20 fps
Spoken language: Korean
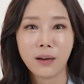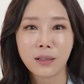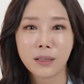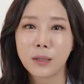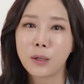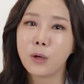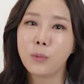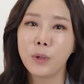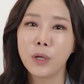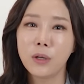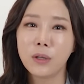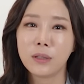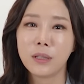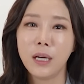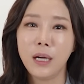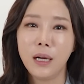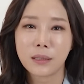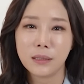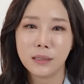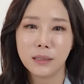그러면
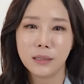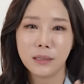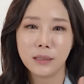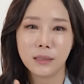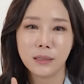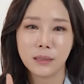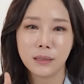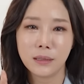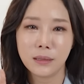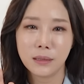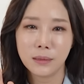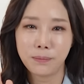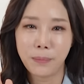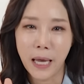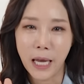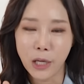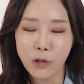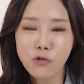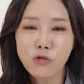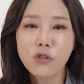그
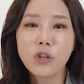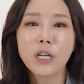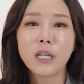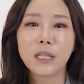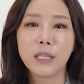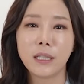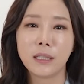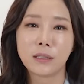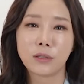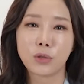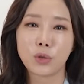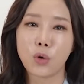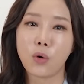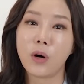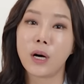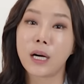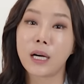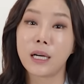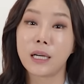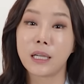메뉴에 대해서
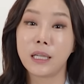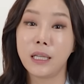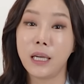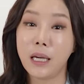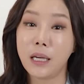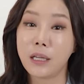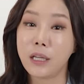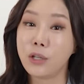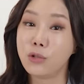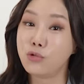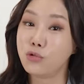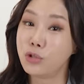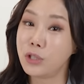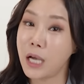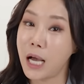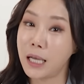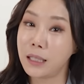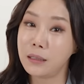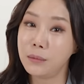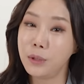정확하게 얘기해 주지
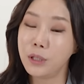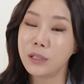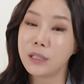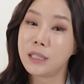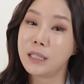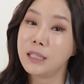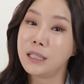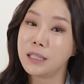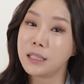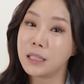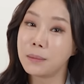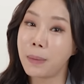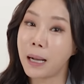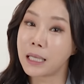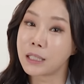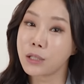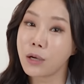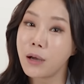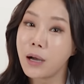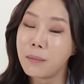않으면 지식이
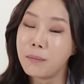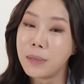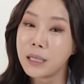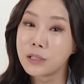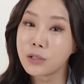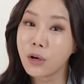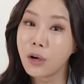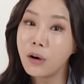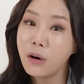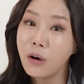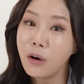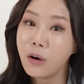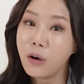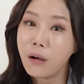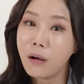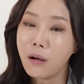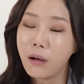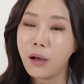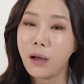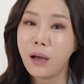맞아요 안 맞아요?
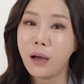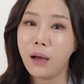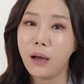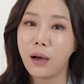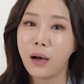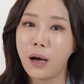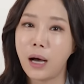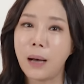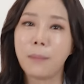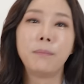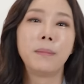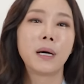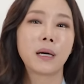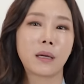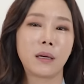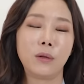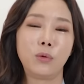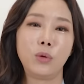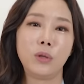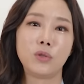네, 안
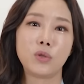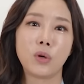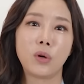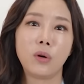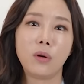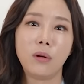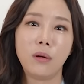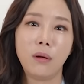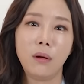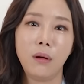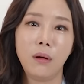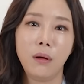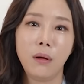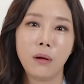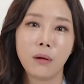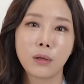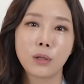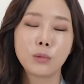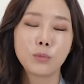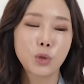맞게 되죠
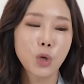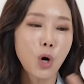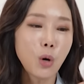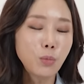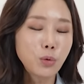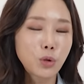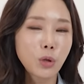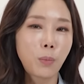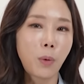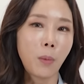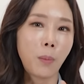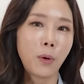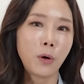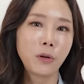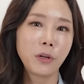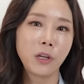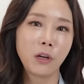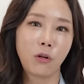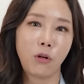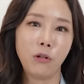그럼 처음부터
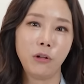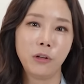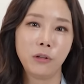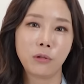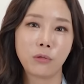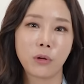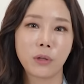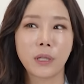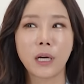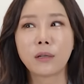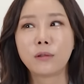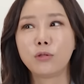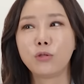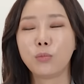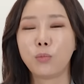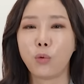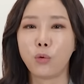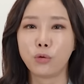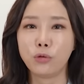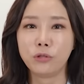버퍼링이 걸리는 거예요 난 그걸
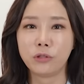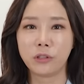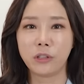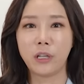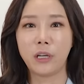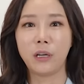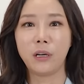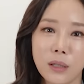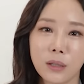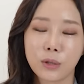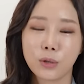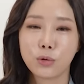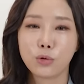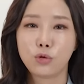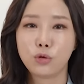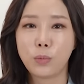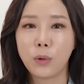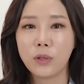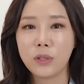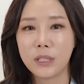모르는데 그리고
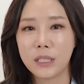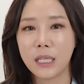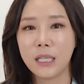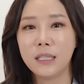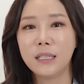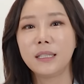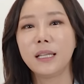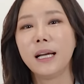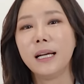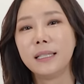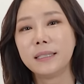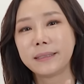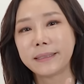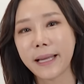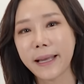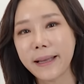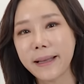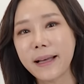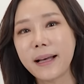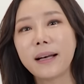두 번째는
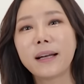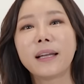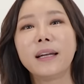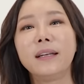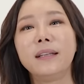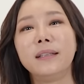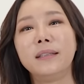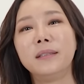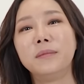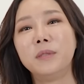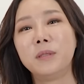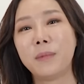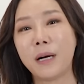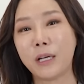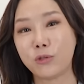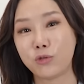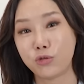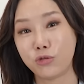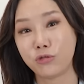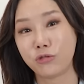생각의 리듬을
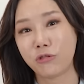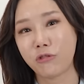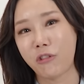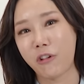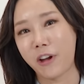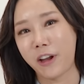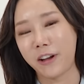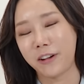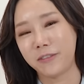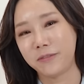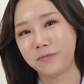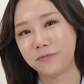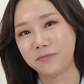맞추는 거예요